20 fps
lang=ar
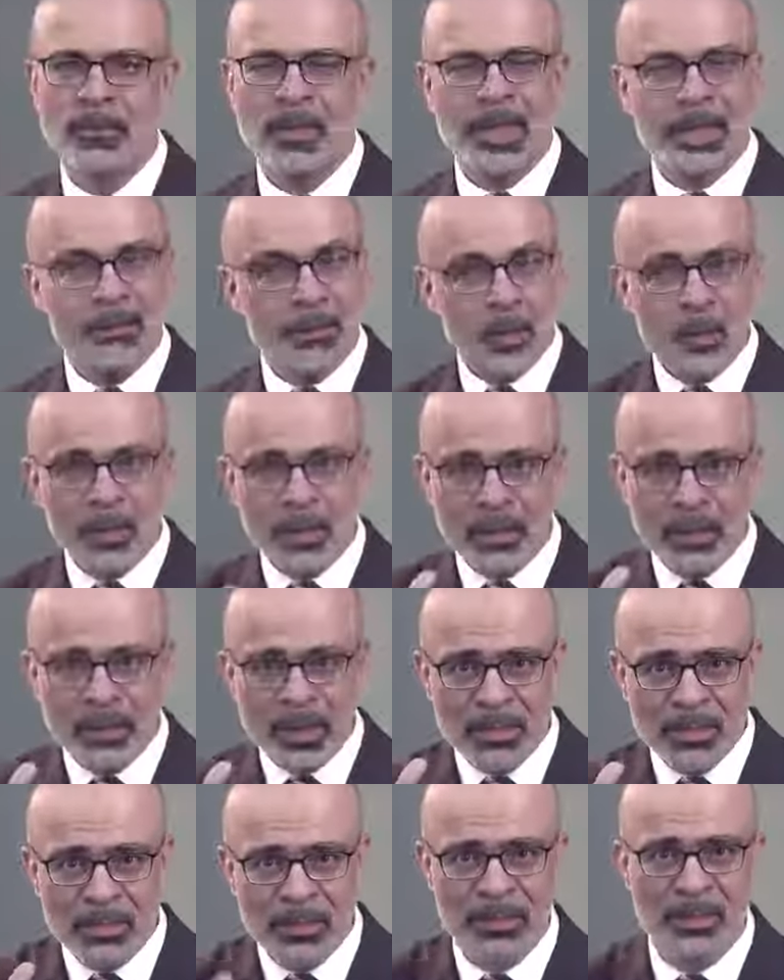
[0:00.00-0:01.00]
المحور
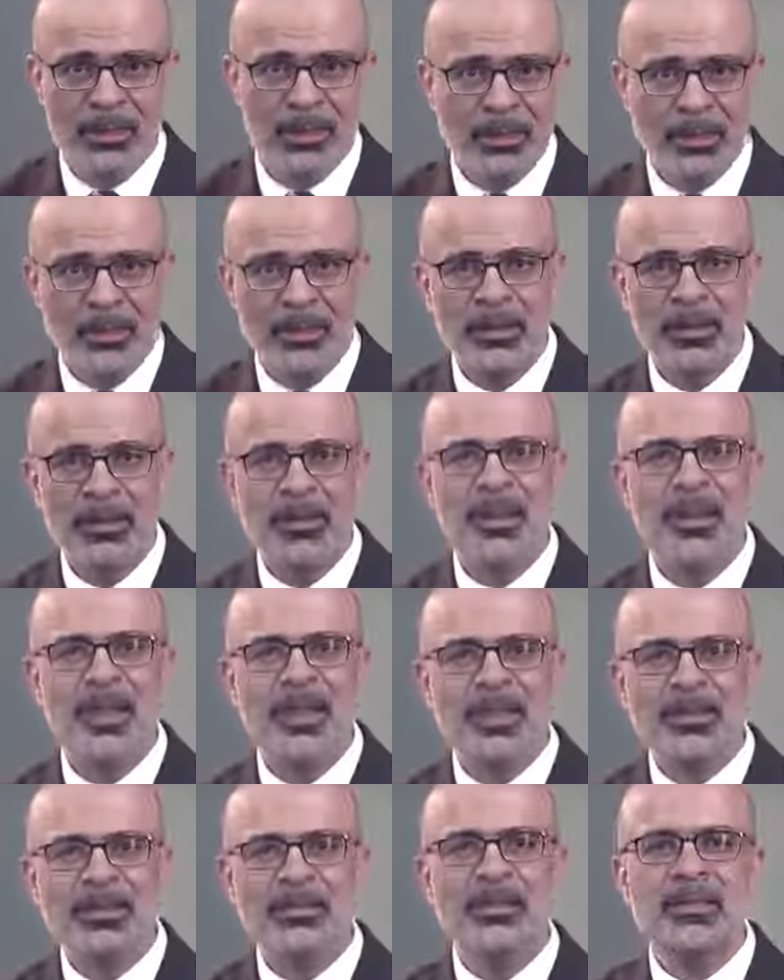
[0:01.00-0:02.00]
الثالث
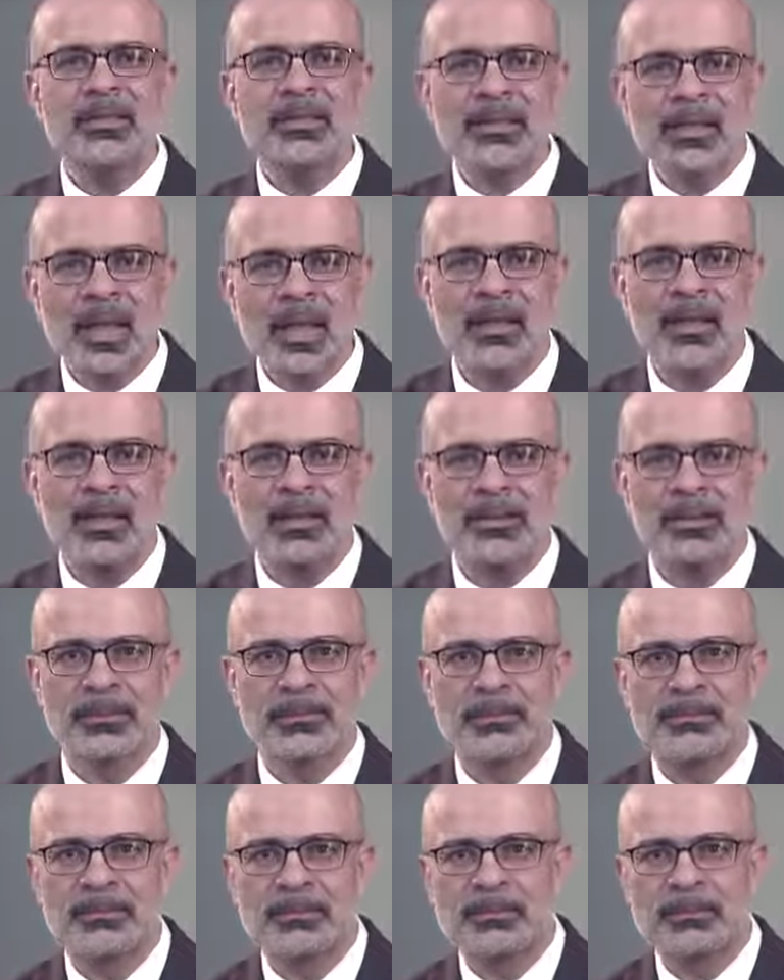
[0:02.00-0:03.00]
خطط صح
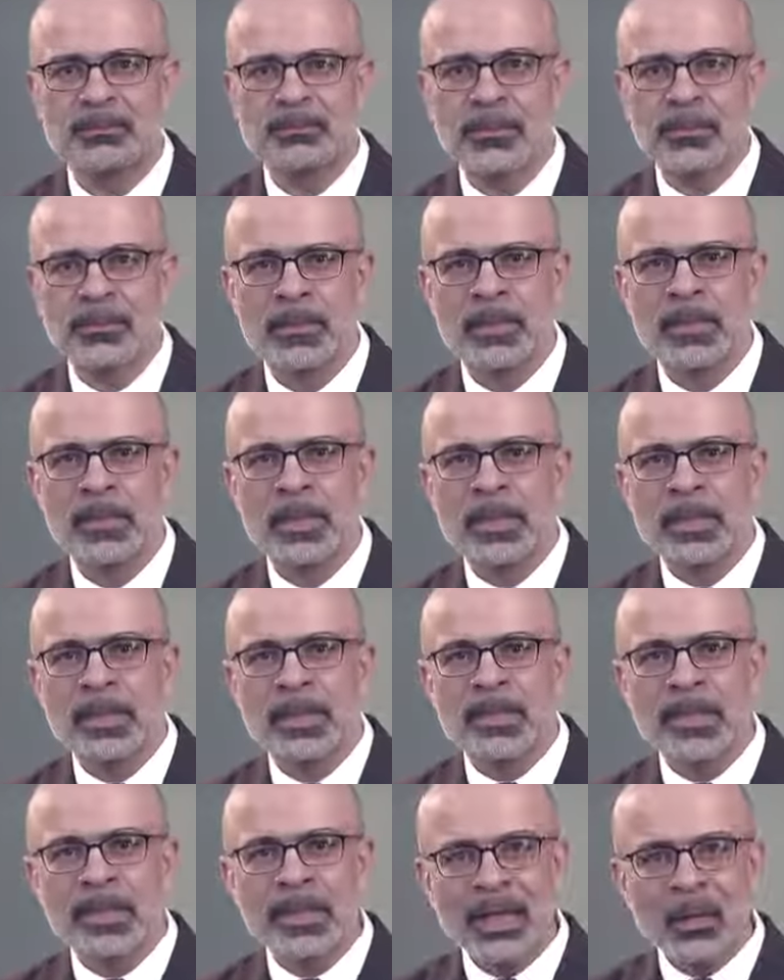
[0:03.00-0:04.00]

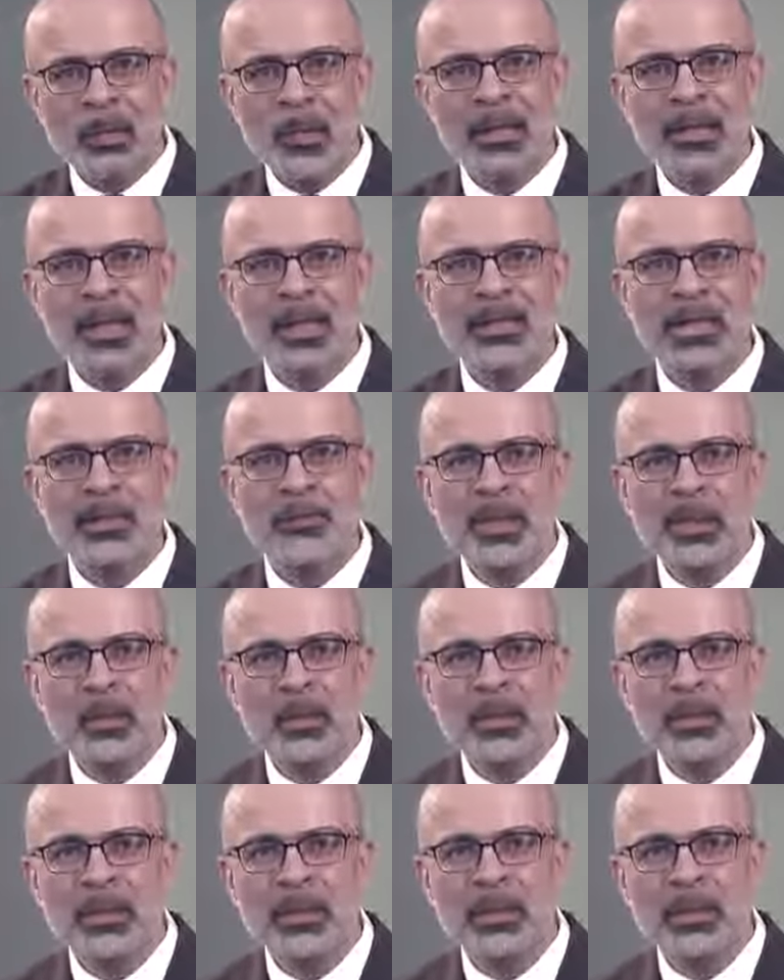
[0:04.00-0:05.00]
يتناول هذا
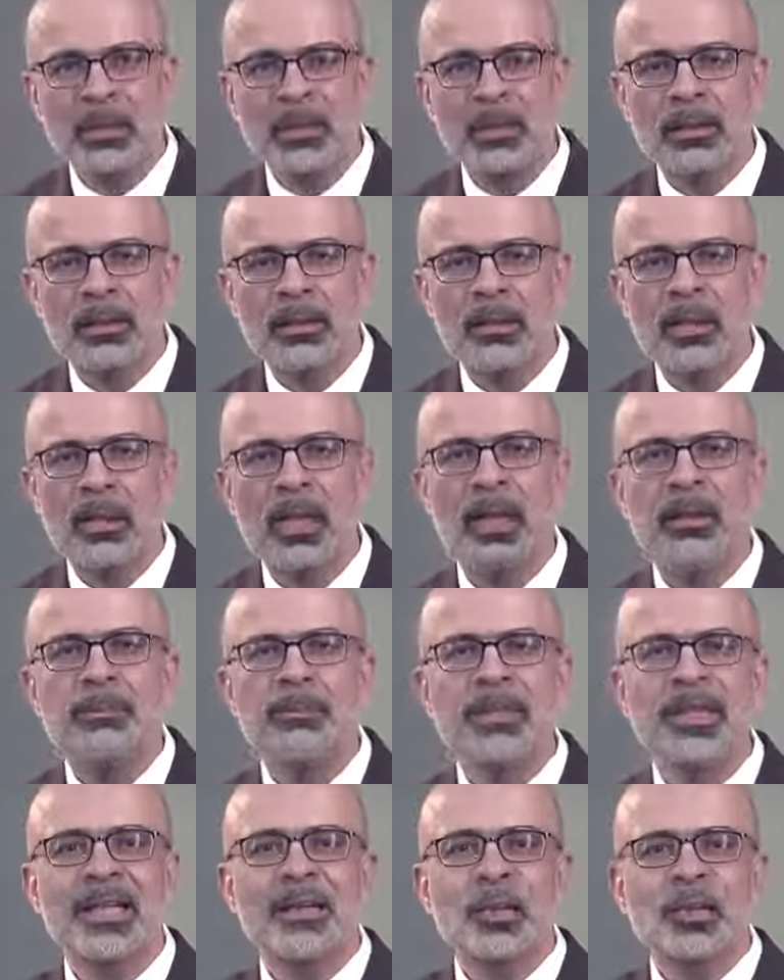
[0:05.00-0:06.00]
المحور
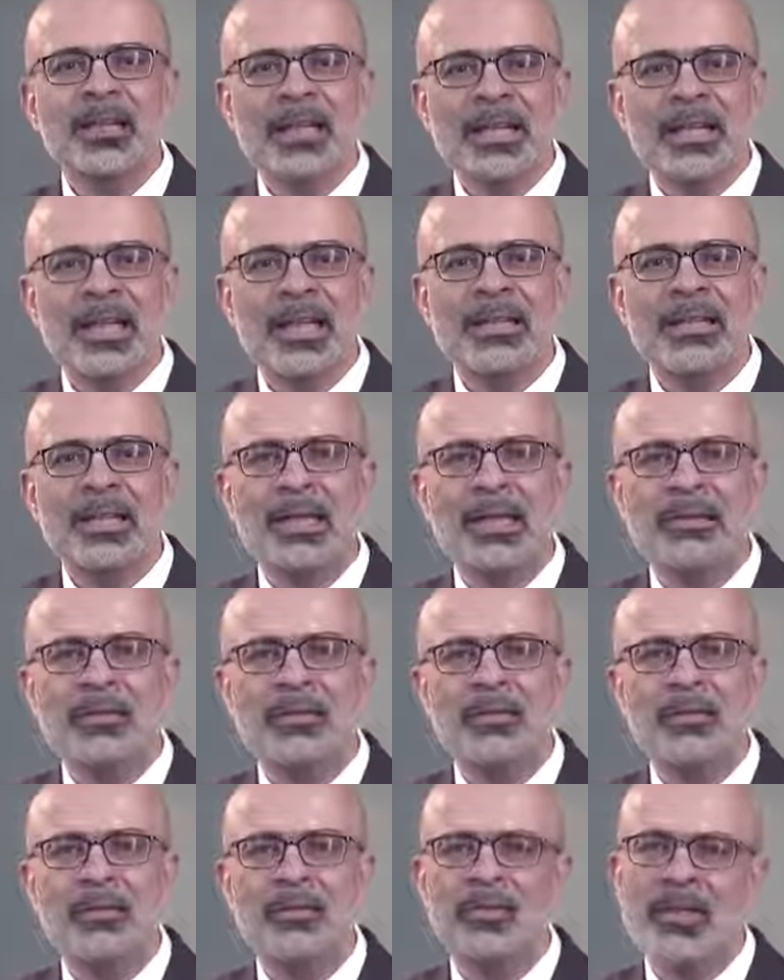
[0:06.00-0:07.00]
اهميه وضع
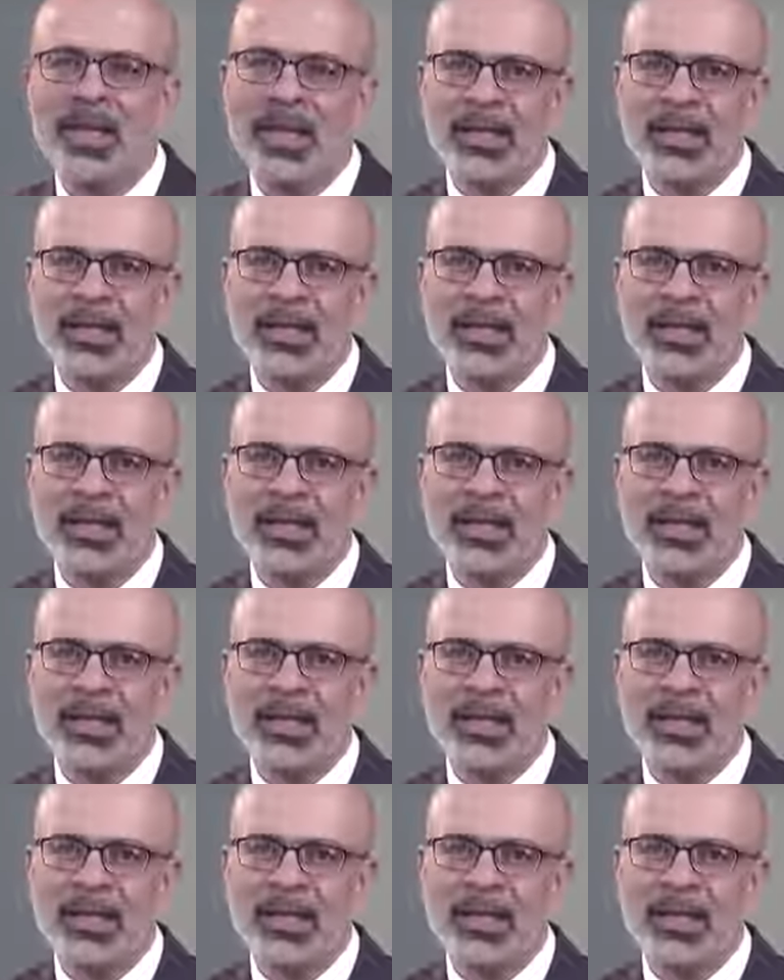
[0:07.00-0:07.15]
الاهداف في